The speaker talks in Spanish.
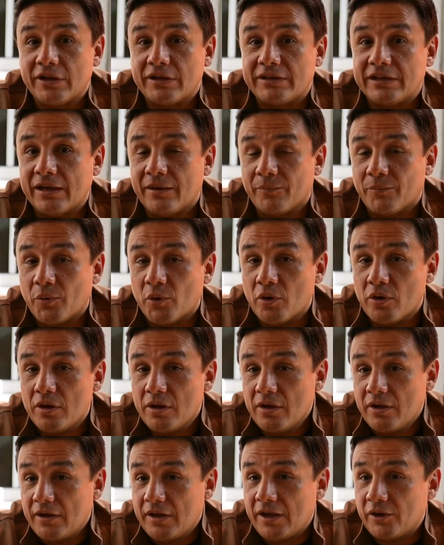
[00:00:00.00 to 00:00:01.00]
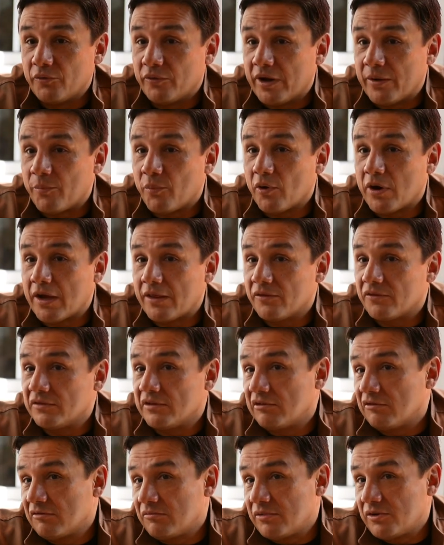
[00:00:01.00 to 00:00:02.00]
tiempo, en una época donde
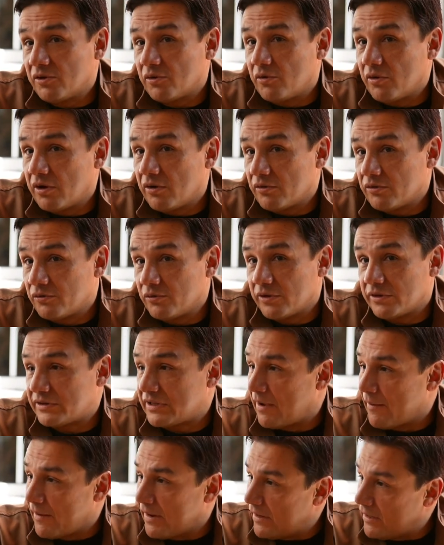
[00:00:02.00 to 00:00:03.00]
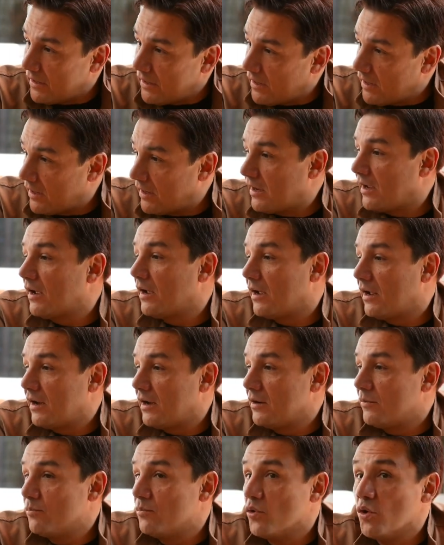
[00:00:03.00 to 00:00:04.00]
los videojuegos no estaban
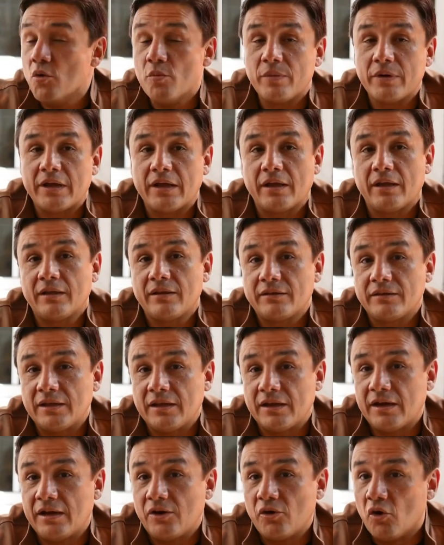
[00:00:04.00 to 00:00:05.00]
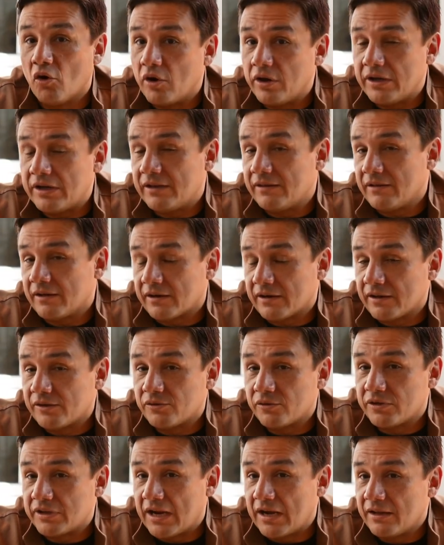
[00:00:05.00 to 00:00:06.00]
al boom que tienen hoy, ni de redes
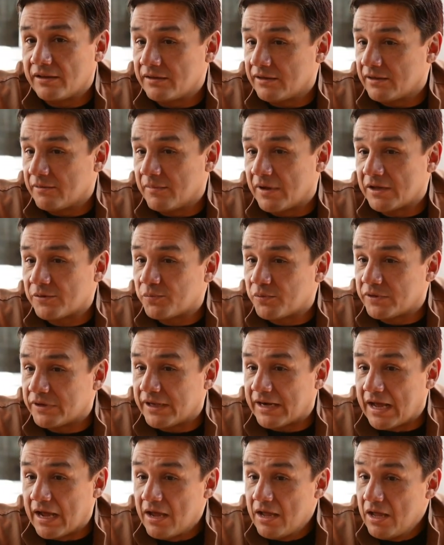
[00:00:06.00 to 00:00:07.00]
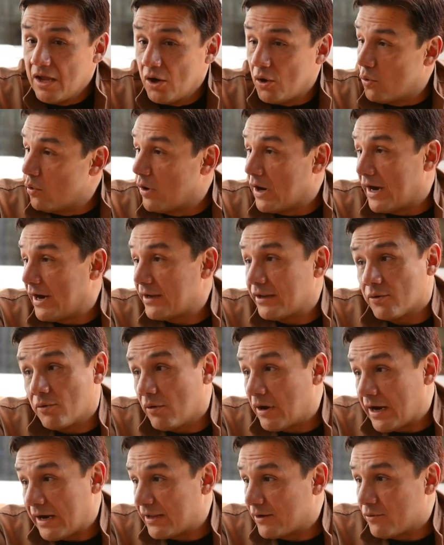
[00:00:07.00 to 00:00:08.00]
sociales ni demás, pues era jugar y
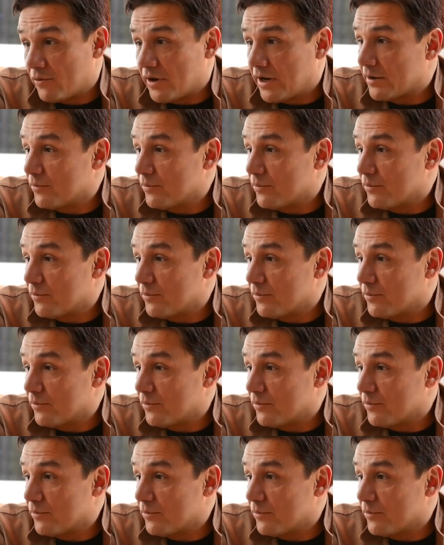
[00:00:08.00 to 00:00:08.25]
jugar y jugar